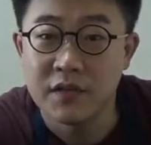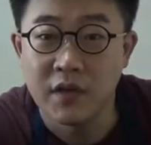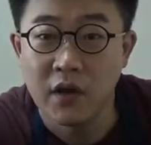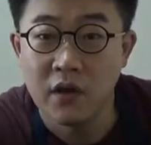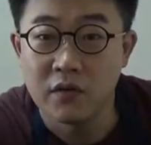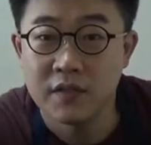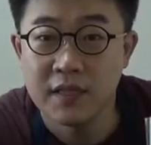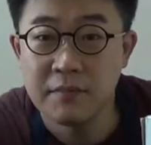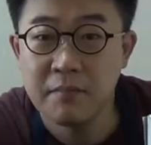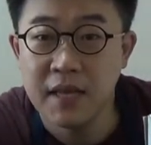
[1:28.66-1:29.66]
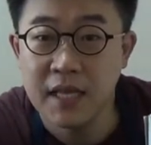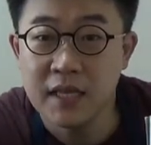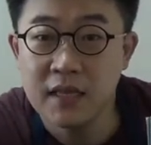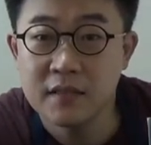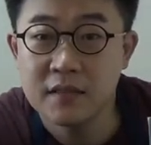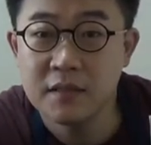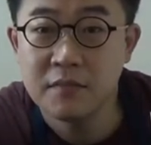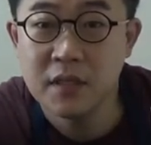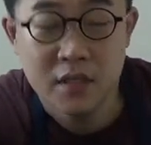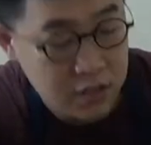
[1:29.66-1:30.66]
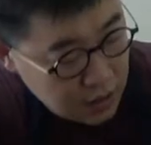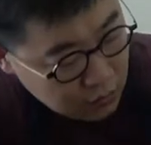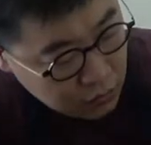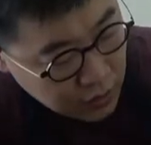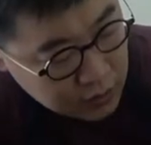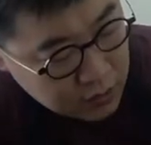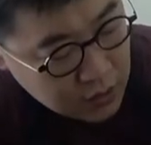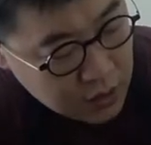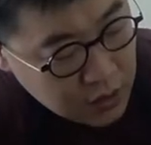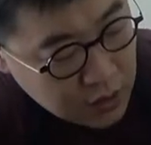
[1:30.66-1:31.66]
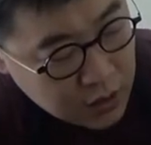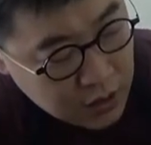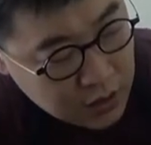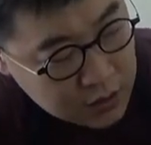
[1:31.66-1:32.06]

돼 있어요. 스팀 미닛. 스팀 미닛이라고 돼 있는데